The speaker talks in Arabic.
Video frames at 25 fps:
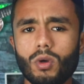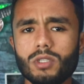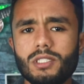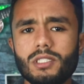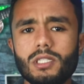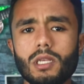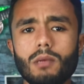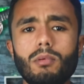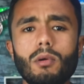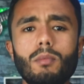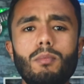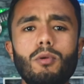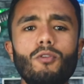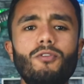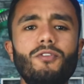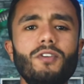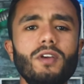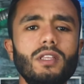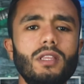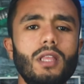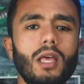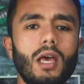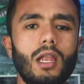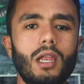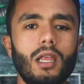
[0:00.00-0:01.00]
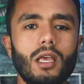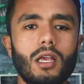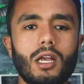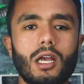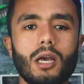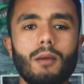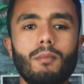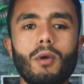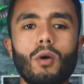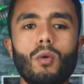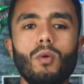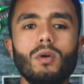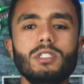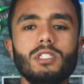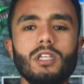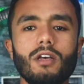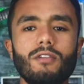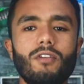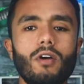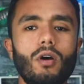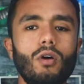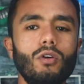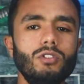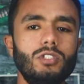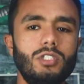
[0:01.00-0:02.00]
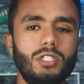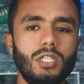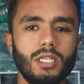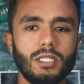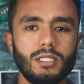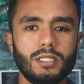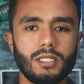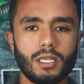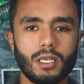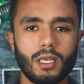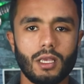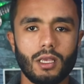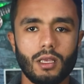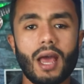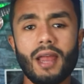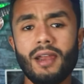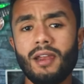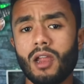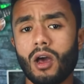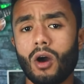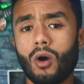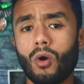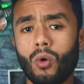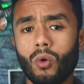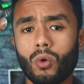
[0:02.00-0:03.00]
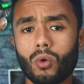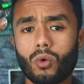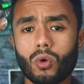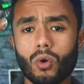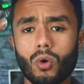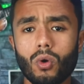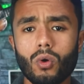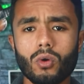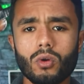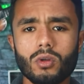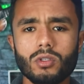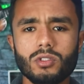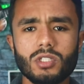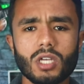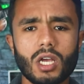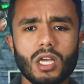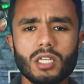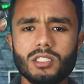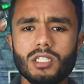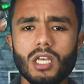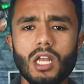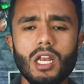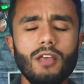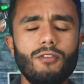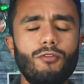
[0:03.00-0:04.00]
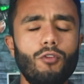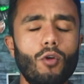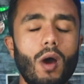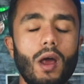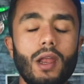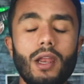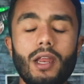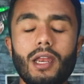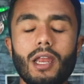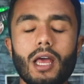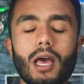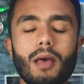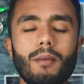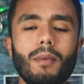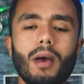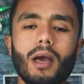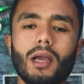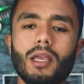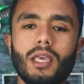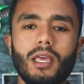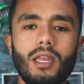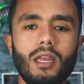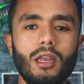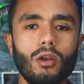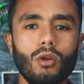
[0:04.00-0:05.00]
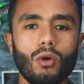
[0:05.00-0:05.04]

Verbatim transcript: والسبب في ذلك ذلك كما وصفه جيسي أن هونغ كونغ تختلف عن الأماكن